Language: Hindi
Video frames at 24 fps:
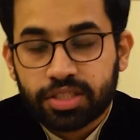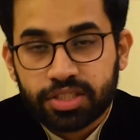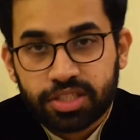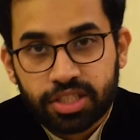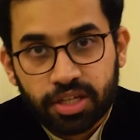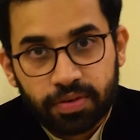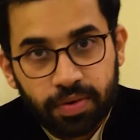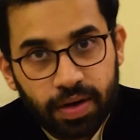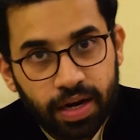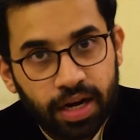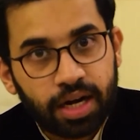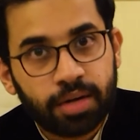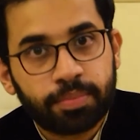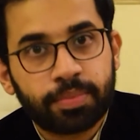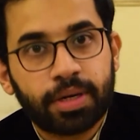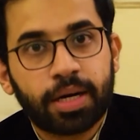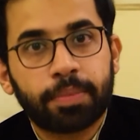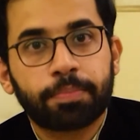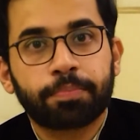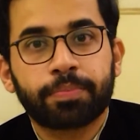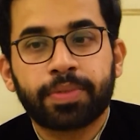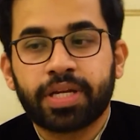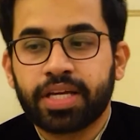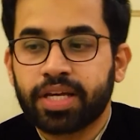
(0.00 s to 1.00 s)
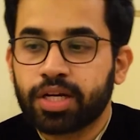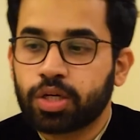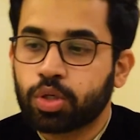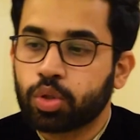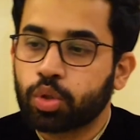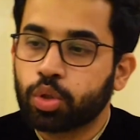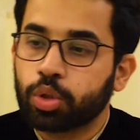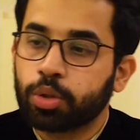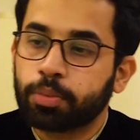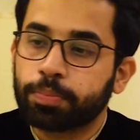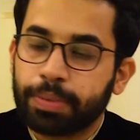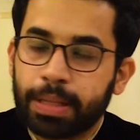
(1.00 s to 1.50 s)
जवाब अपने
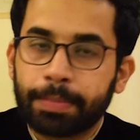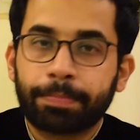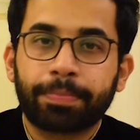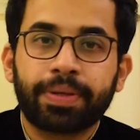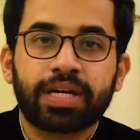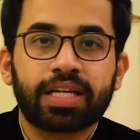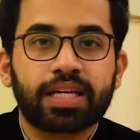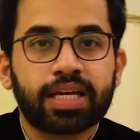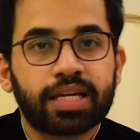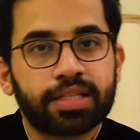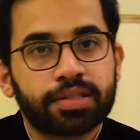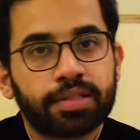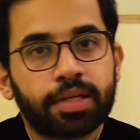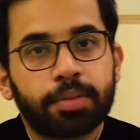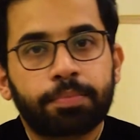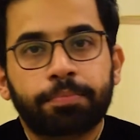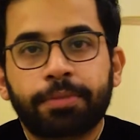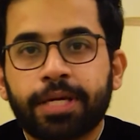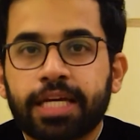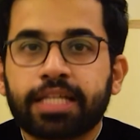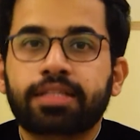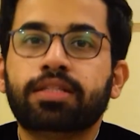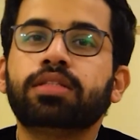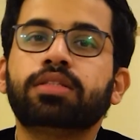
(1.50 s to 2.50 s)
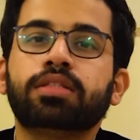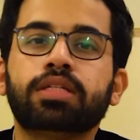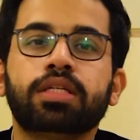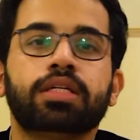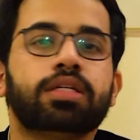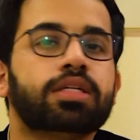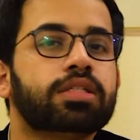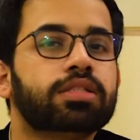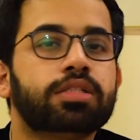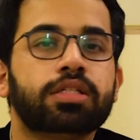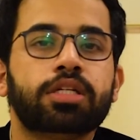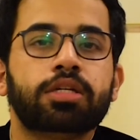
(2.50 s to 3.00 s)
को पेपर के अंदर बेहतर
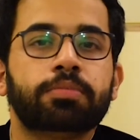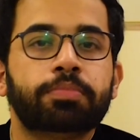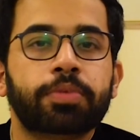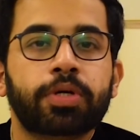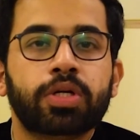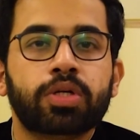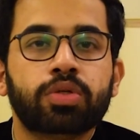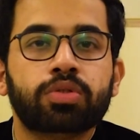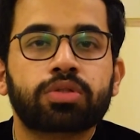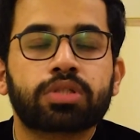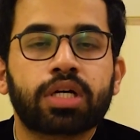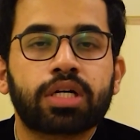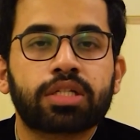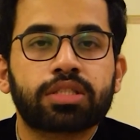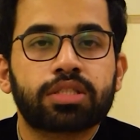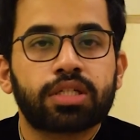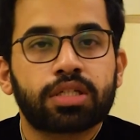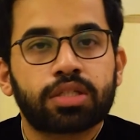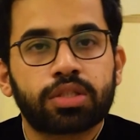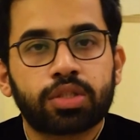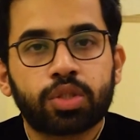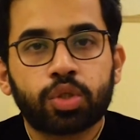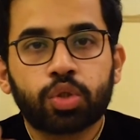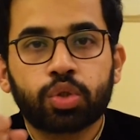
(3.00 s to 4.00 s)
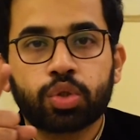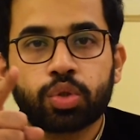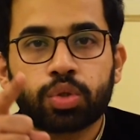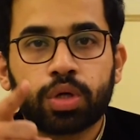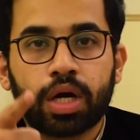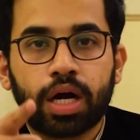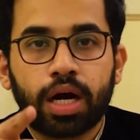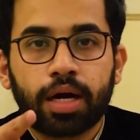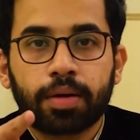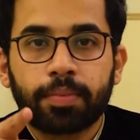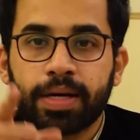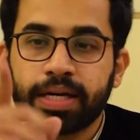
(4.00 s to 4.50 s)
तरीके से रिप्रोड्यूस कर सकते हो तो
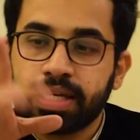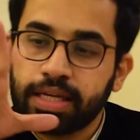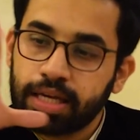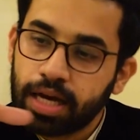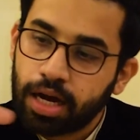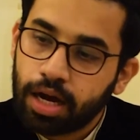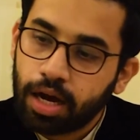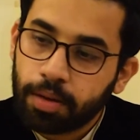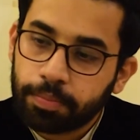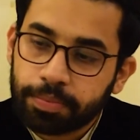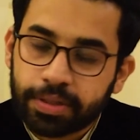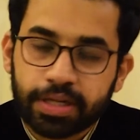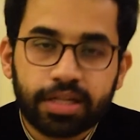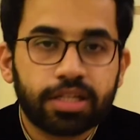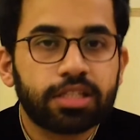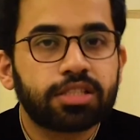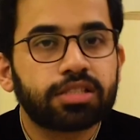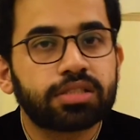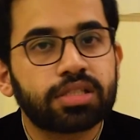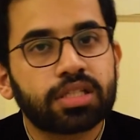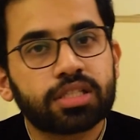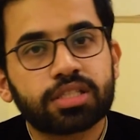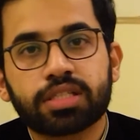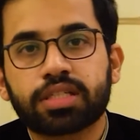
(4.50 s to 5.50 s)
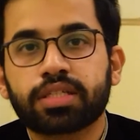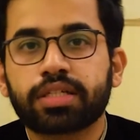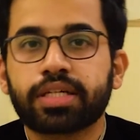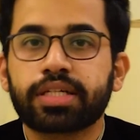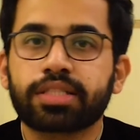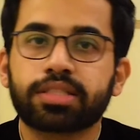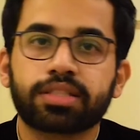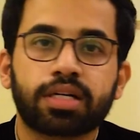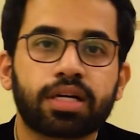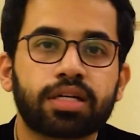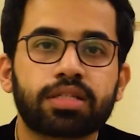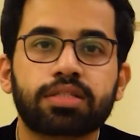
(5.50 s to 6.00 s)
अब भाई आपके डिस्टिंक्शन
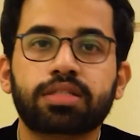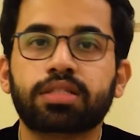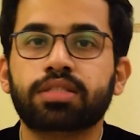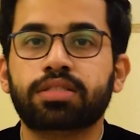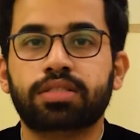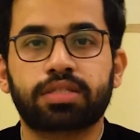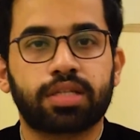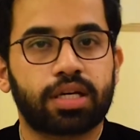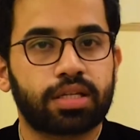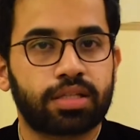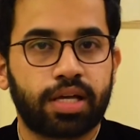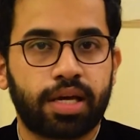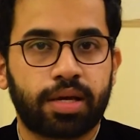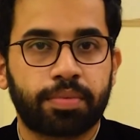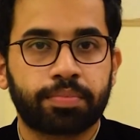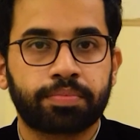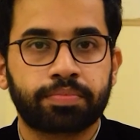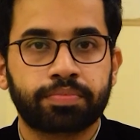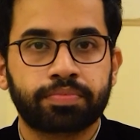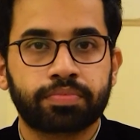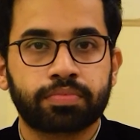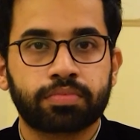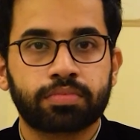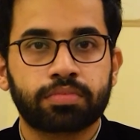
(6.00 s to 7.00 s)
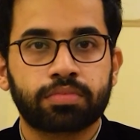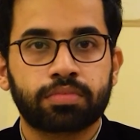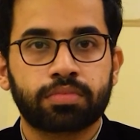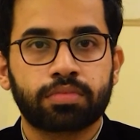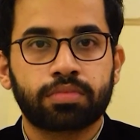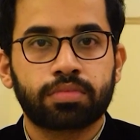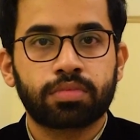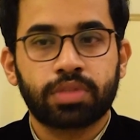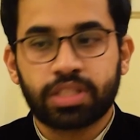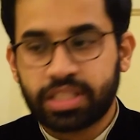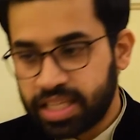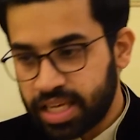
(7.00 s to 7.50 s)
के चांसेस ज़्यादा
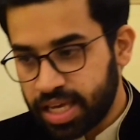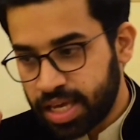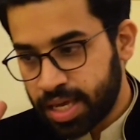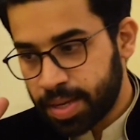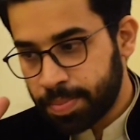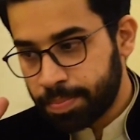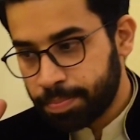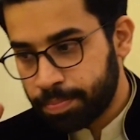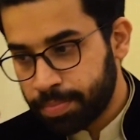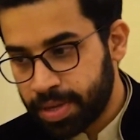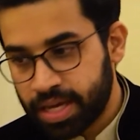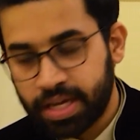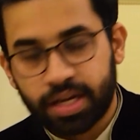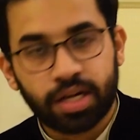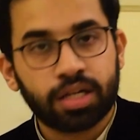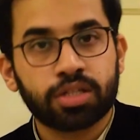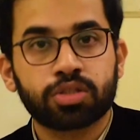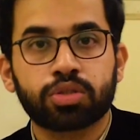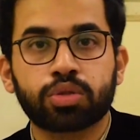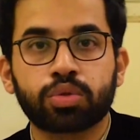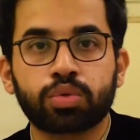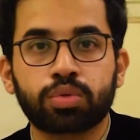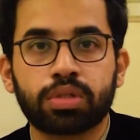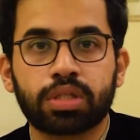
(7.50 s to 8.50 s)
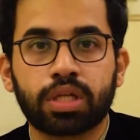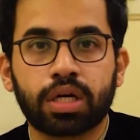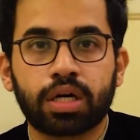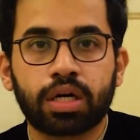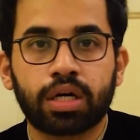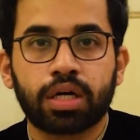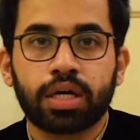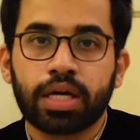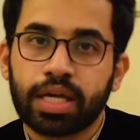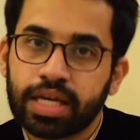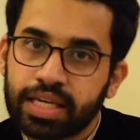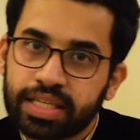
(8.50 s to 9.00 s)
हैं ये मेरा असूल
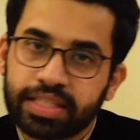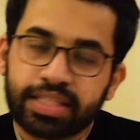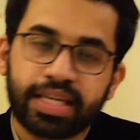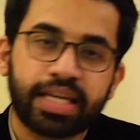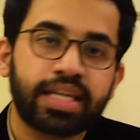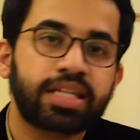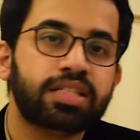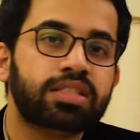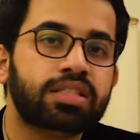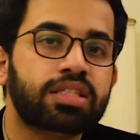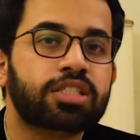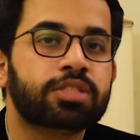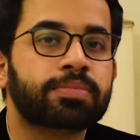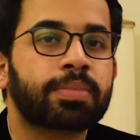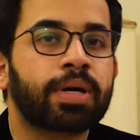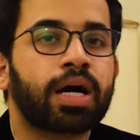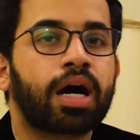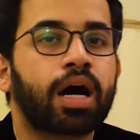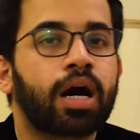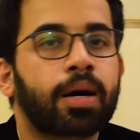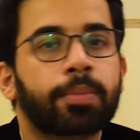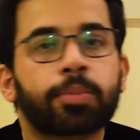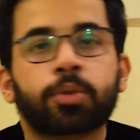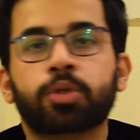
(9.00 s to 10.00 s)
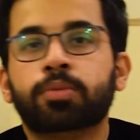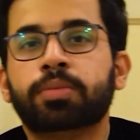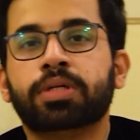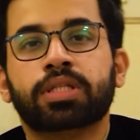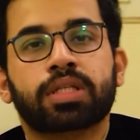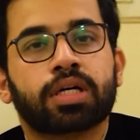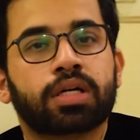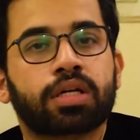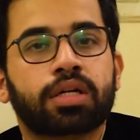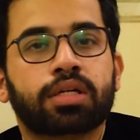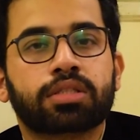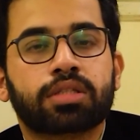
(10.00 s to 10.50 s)
था यही चीज़ मैं आपको
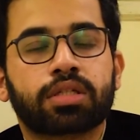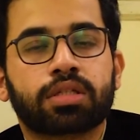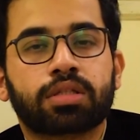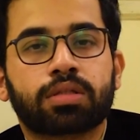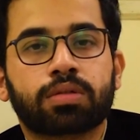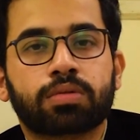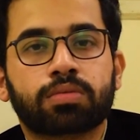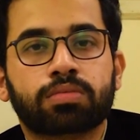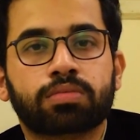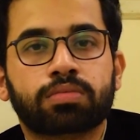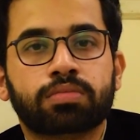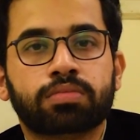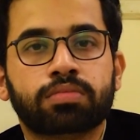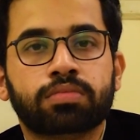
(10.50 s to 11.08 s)
बताना चाहता हूँ